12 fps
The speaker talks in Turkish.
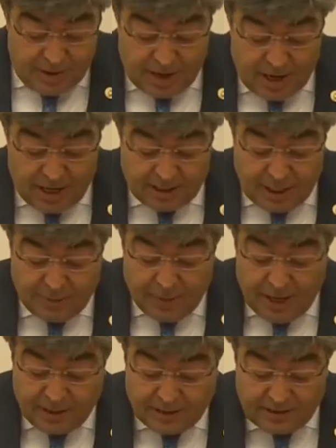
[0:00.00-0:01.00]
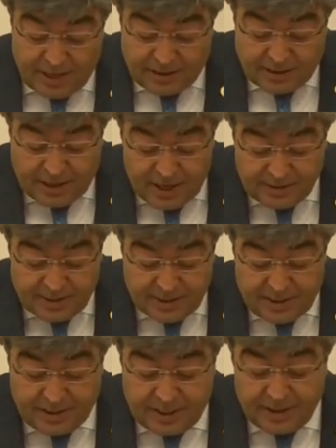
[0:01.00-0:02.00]
AKP iktidarı
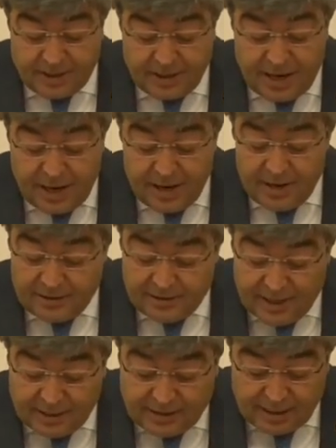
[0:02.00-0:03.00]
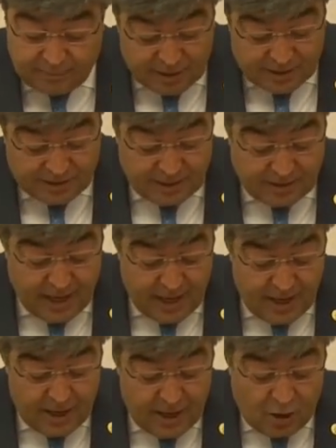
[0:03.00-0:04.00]
Kayseri kaderine terk etmesiyle
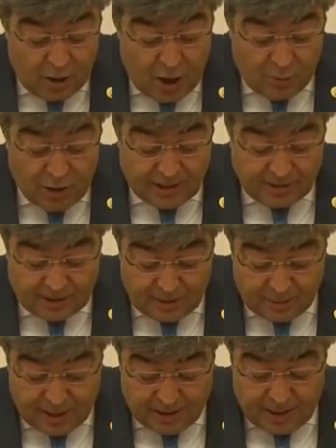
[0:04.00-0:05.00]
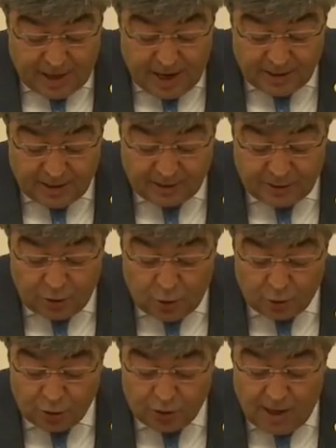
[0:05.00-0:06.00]
kamu yatırımlarını hak ettiği
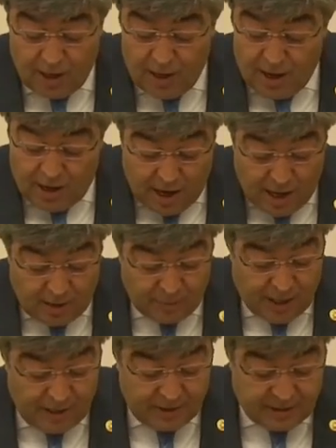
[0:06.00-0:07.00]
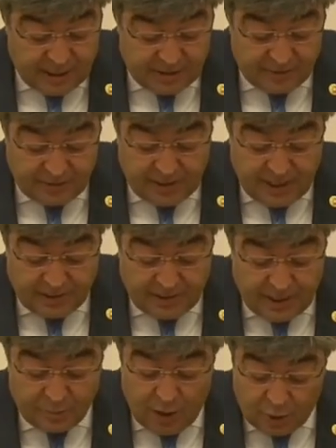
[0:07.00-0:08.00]
ölçüde almayan,
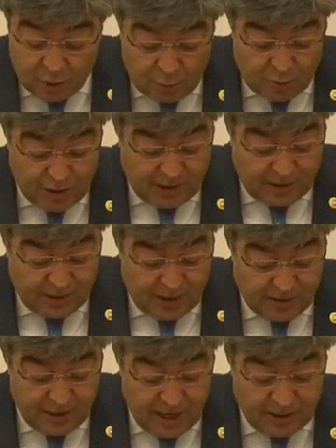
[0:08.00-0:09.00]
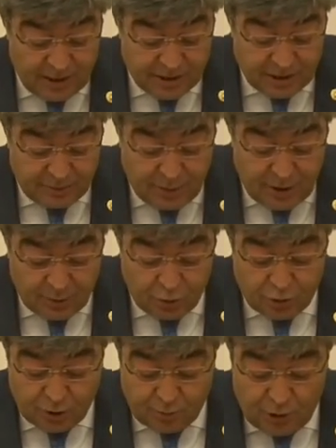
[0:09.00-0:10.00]
teşviklerden mahrum bırakılan yaklaşık
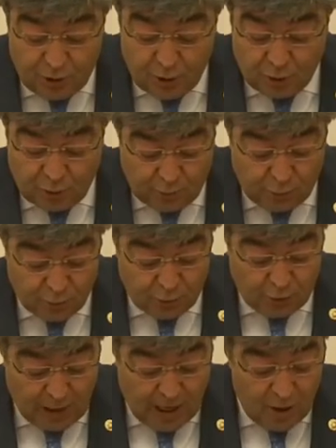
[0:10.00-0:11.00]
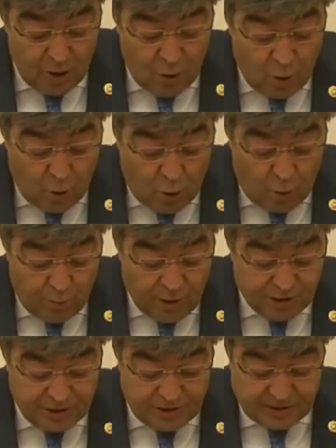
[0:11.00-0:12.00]
1,5 milyon nüfusuyla
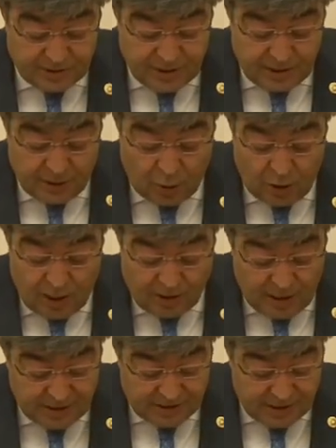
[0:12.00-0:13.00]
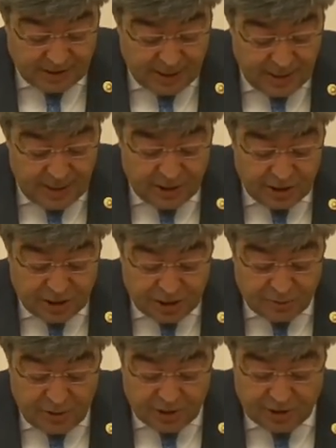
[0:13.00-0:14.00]
15. sırada olan Kayseri
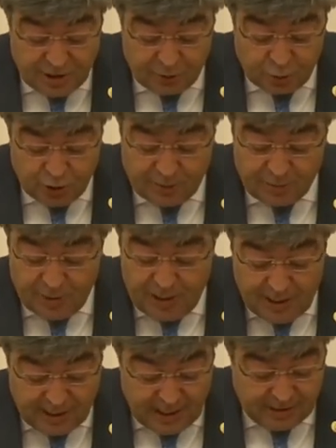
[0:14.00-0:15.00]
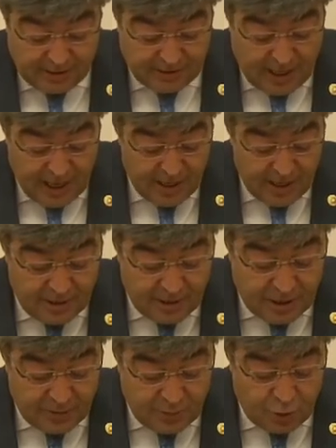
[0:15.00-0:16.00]
kişi başına düşen milli gelirde
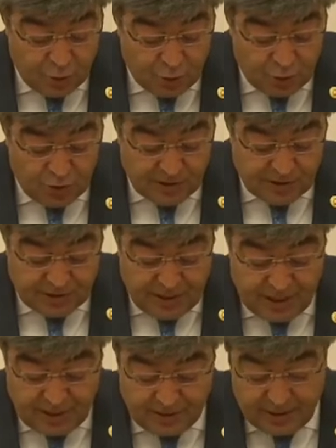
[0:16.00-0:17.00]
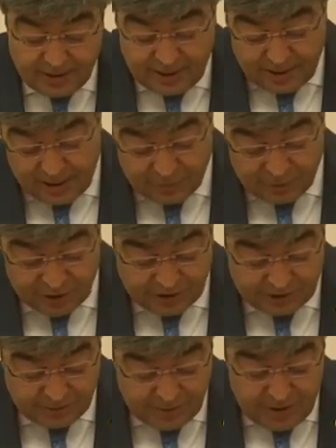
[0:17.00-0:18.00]
23. sıraya kadar
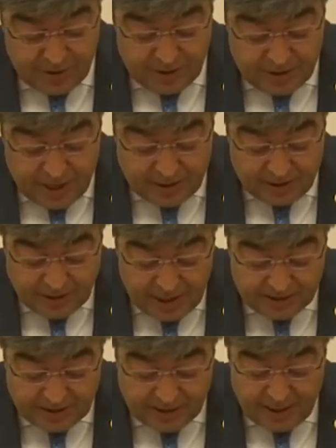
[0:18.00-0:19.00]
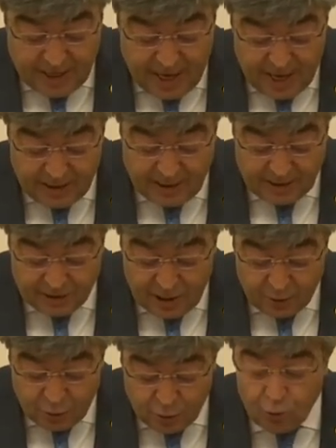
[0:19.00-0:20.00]
gerilemiştir. Yani Kayseri her
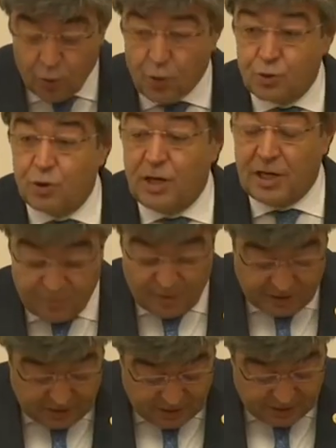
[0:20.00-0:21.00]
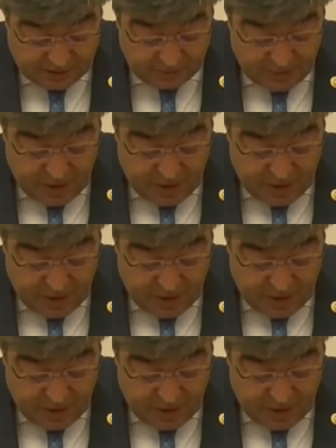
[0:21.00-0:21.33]
geçen gün yoksullaşmaktadır.